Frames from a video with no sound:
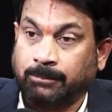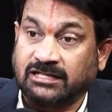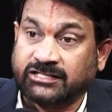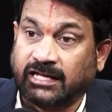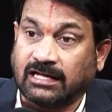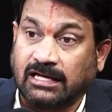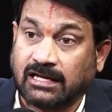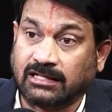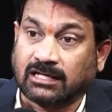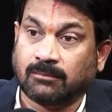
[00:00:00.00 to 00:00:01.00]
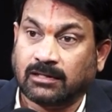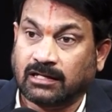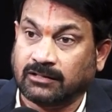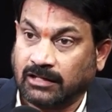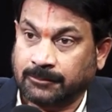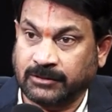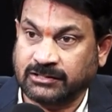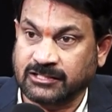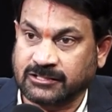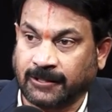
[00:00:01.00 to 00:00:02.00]
ప్రత్యేక ఆర్థిక మండలాన్ని ఏర్పాటు
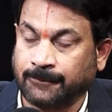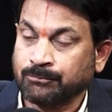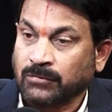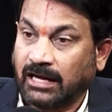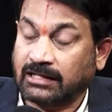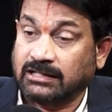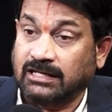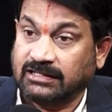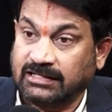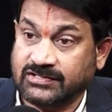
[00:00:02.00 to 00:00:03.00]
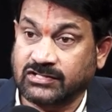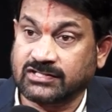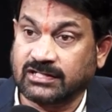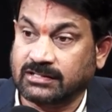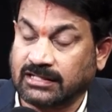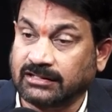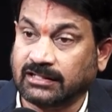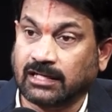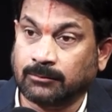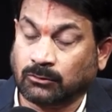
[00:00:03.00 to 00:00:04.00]
చేస్తే అట్లాంటి ఎస్సీజెడ్
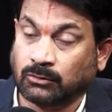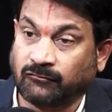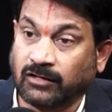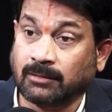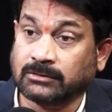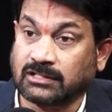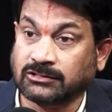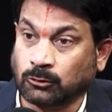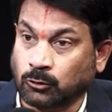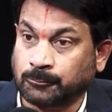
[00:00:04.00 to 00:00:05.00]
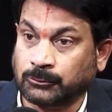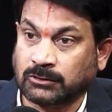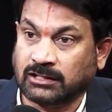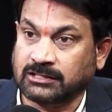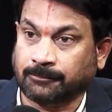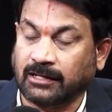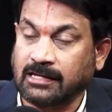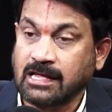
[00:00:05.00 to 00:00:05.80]
నందిగ్రామ్లో కొన్ని వేల మంది రైతులు కోల్పోతున్నారని చెప్పి